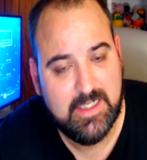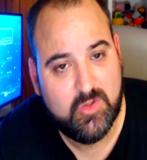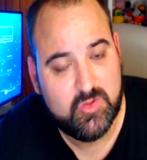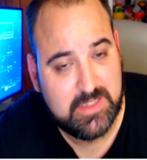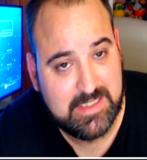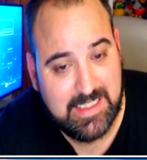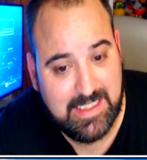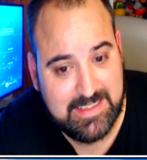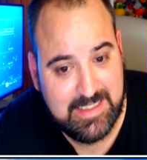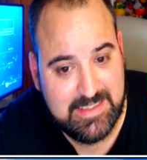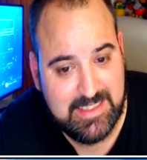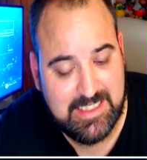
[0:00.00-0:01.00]
Otras
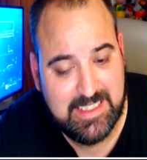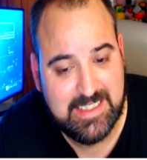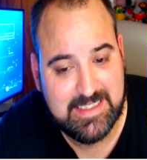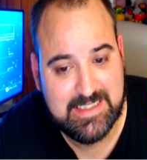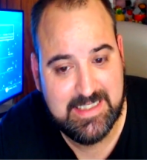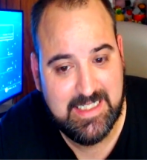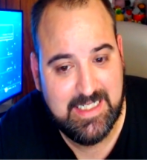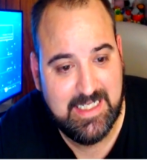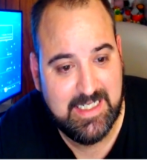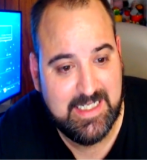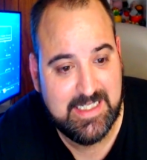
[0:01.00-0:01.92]
características eh,